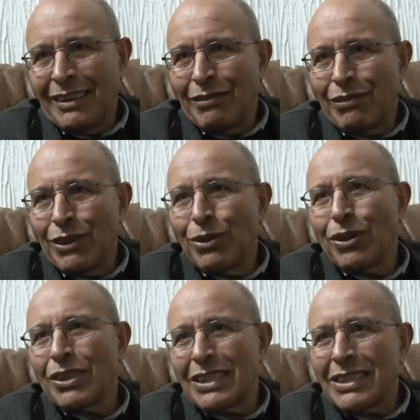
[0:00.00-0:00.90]
في
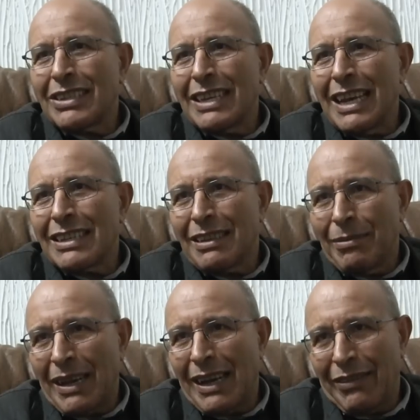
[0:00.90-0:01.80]
لغة السياسة
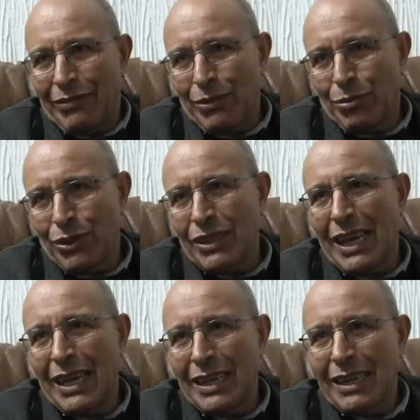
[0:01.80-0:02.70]
معناها في
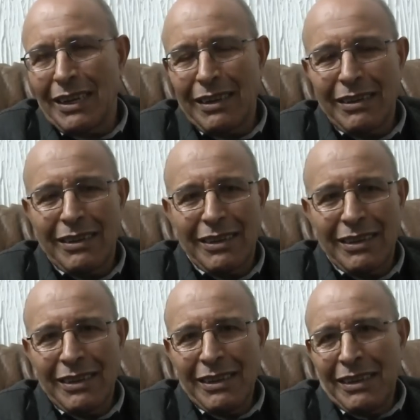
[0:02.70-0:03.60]
البلدان
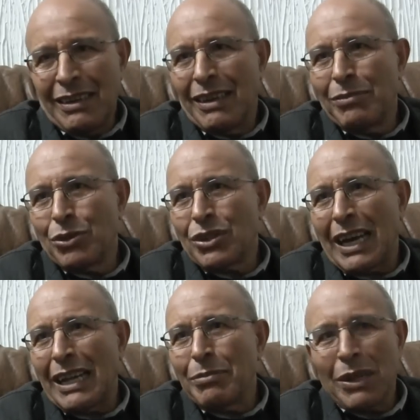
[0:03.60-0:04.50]

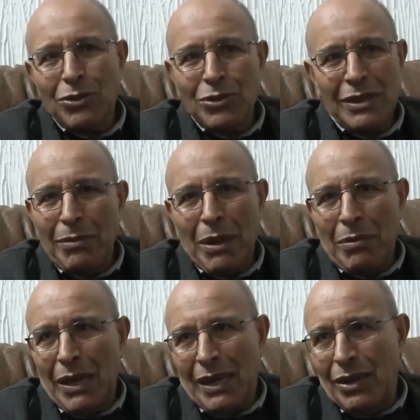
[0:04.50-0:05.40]
المتقدمة تسمى
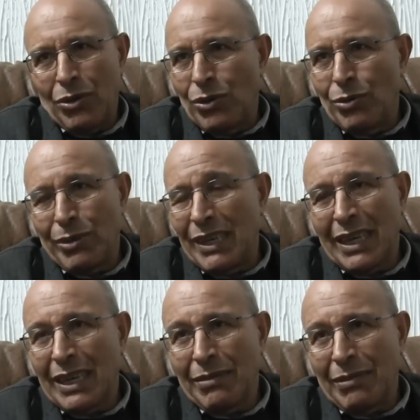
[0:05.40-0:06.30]
معناها
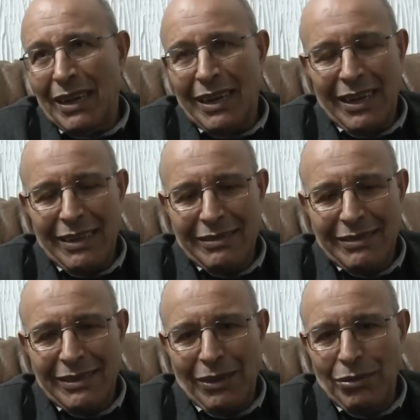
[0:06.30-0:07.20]
اللوبينج معناها
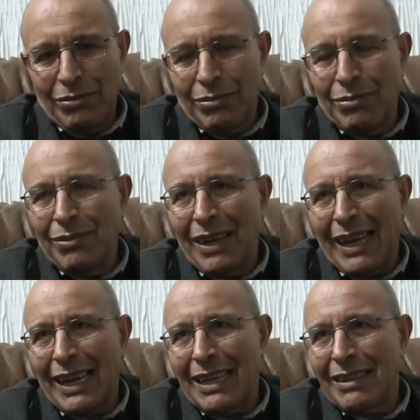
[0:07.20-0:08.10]

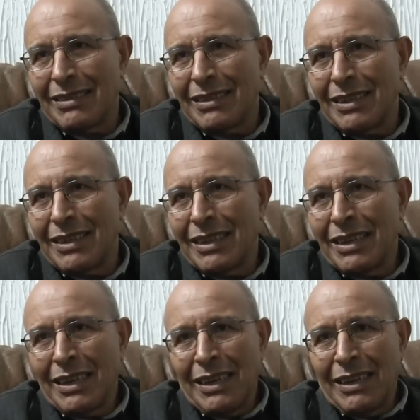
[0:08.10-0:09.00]
معناها
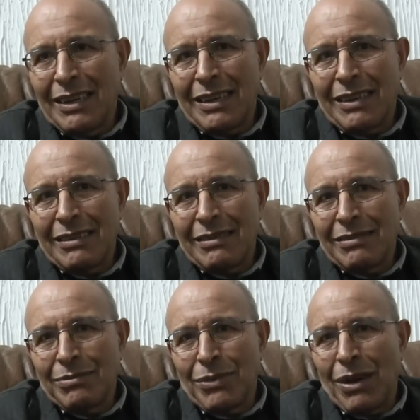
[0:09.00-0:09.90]
آه،
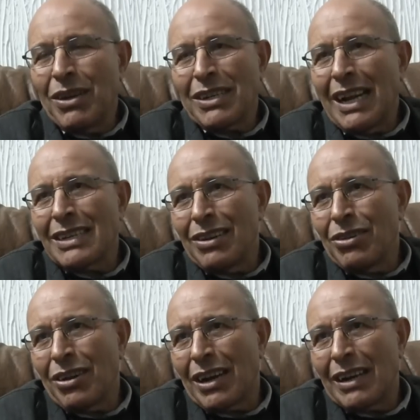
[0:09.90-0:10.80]
ما هواش
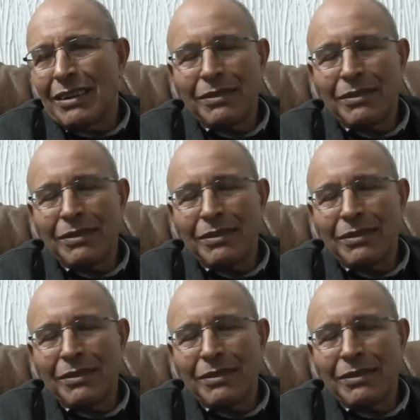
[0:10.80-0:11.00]
حاجة أخرى